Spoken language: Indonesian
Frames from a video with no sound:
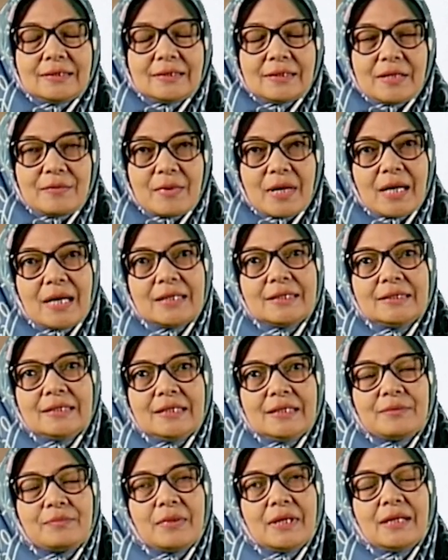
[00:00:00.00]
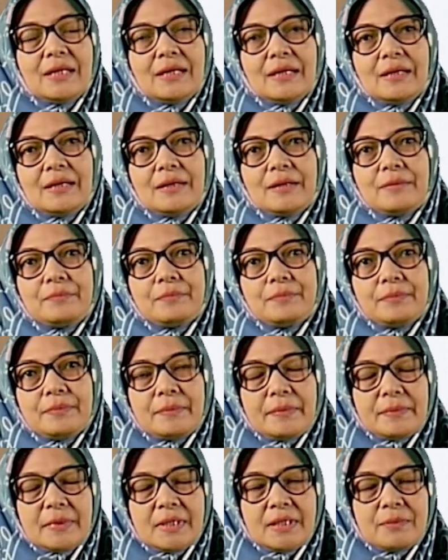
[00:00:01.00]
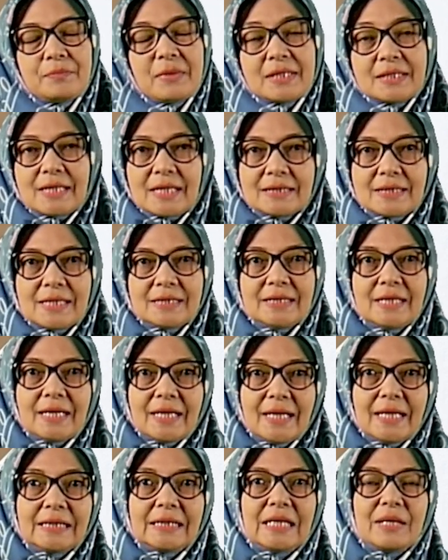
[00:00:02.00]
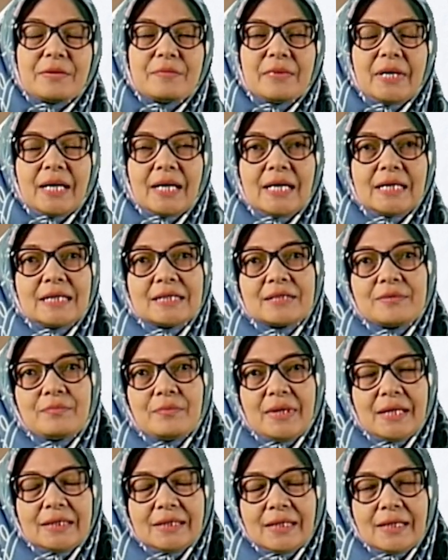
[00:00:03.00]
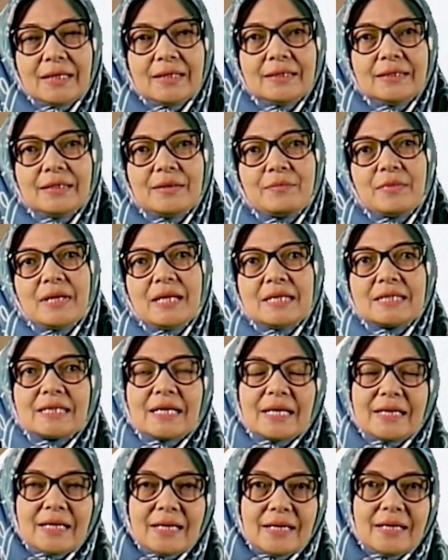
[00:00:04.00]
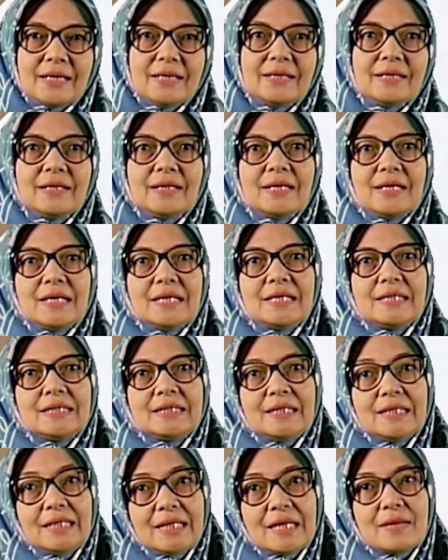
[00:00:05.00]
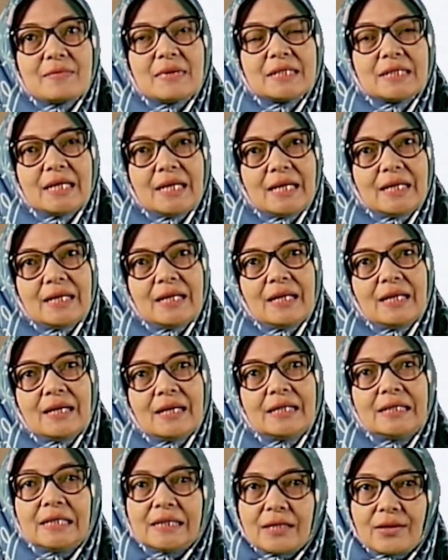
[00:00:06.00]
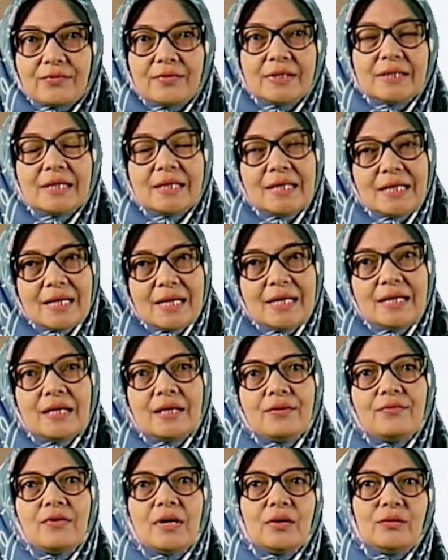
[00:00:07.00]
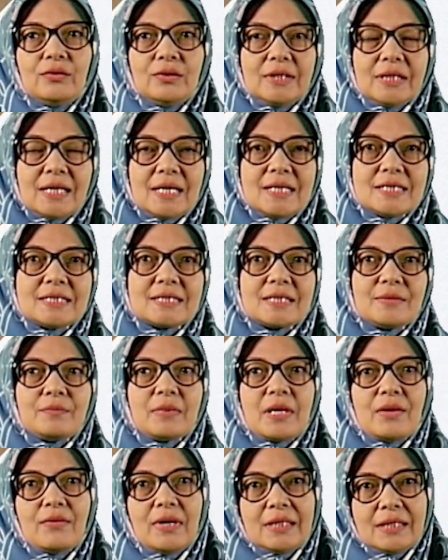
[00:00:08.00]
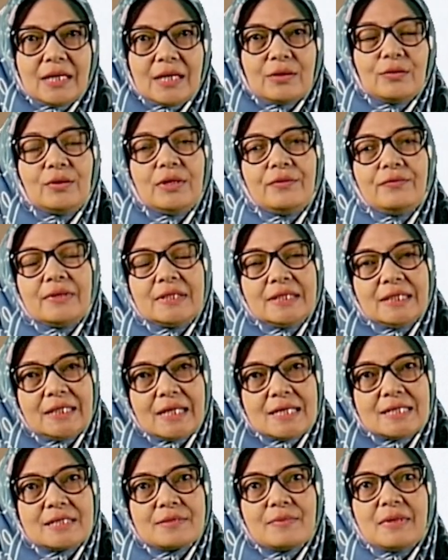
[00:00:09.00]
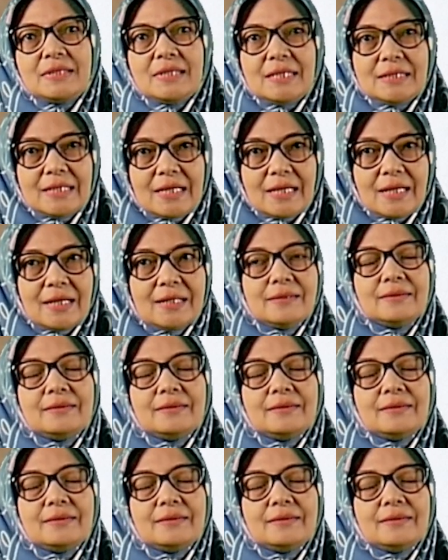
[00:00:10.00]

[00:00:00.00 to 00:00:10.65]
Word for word: Terima kasih kepada eh, Pasca Sarjana yang telah memberikan kesempatan kepada saya. Di sini nama saya adalah Nita Fitria dari Fakultas Keperawatan Universitas Pajajaran.